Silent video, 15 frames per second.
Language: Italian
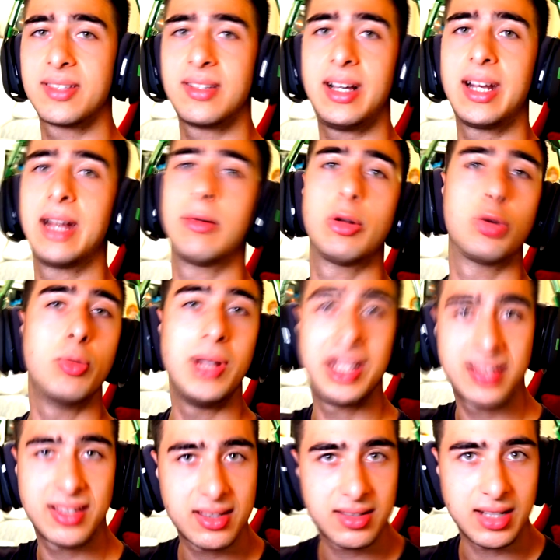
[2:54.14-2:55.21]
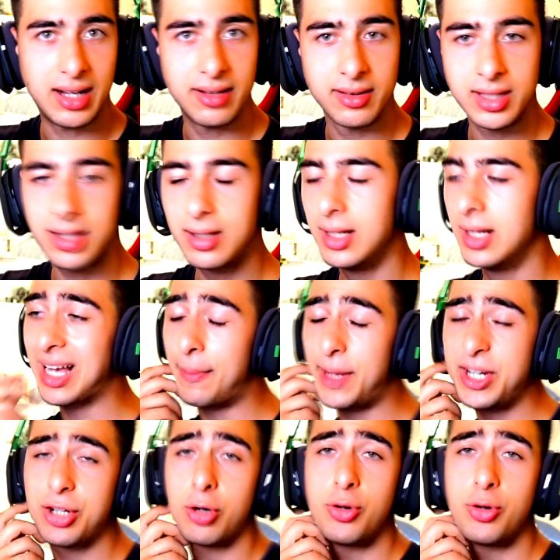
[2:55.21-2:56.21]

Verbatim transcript: passare a una 2060 capace